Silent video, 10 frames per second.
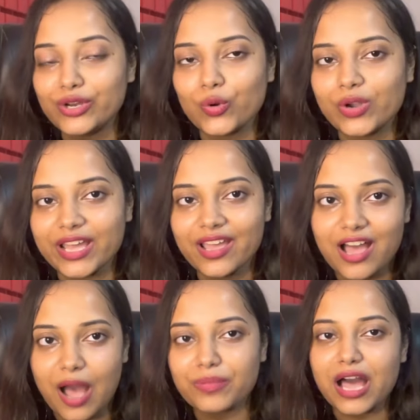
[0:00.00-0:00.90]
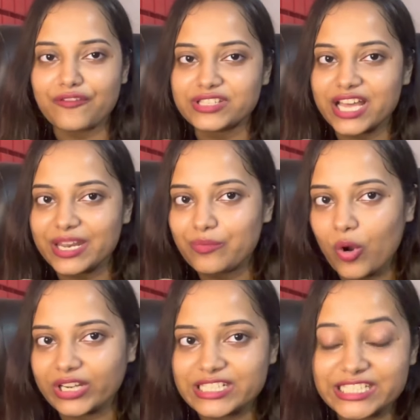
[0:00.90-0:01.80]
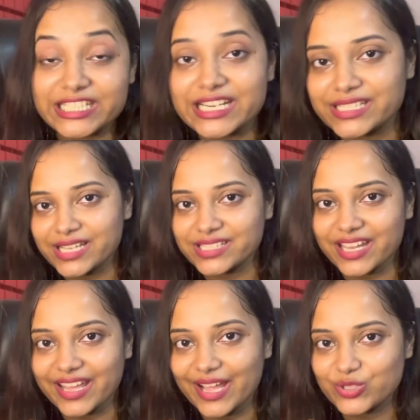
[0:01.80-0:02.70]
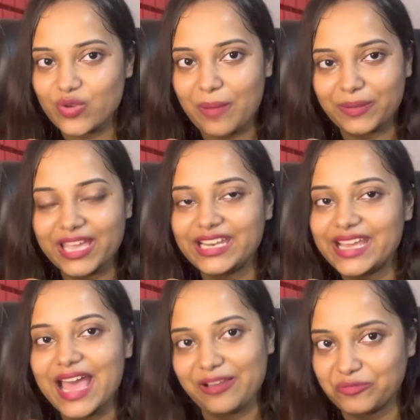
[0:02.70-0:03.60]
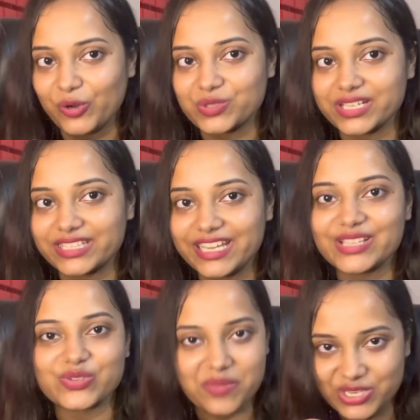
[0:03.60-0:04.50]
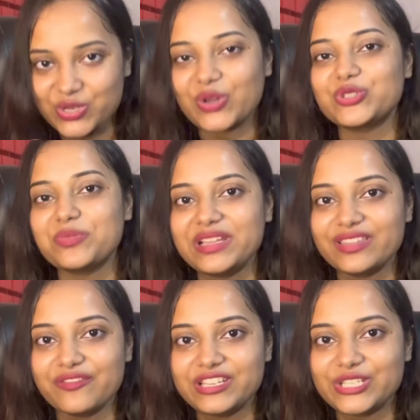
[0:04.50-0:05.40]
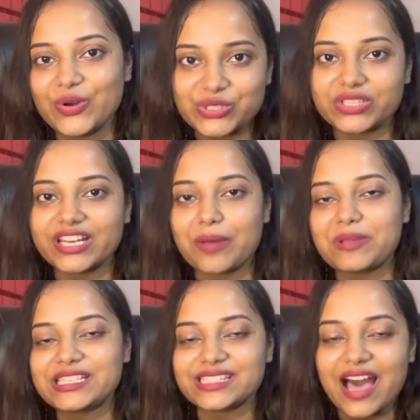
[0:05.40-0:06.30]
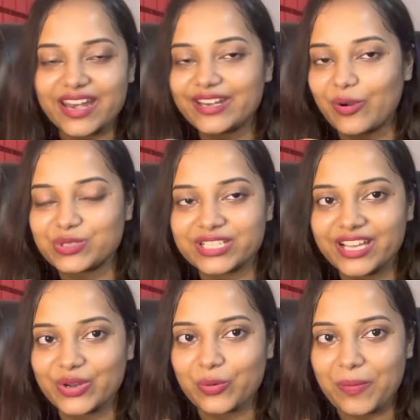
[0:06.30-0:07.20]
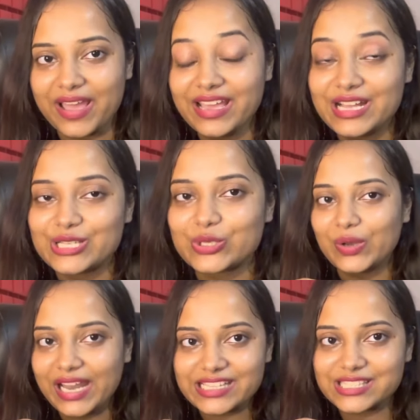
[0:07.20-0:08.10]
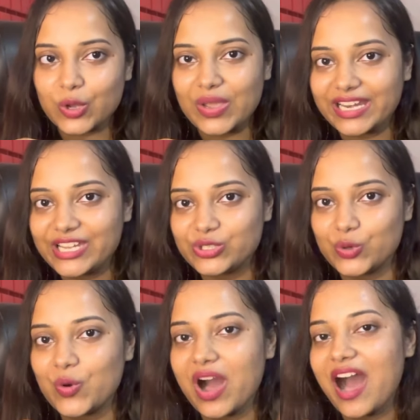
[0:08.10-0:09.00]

इनरोल्ड हैं हम काफ़ी सारी इंपॉर्टेंट चीज़ें डिस्कस करेंगे जो आपके लिए हेल्पफुल हो सकती है सो मेक श्योर टू बी इन द वीडियो सो दैट आपके सारे डाउट्स क्लियर हो पाए सो लेट्स क्विकली डू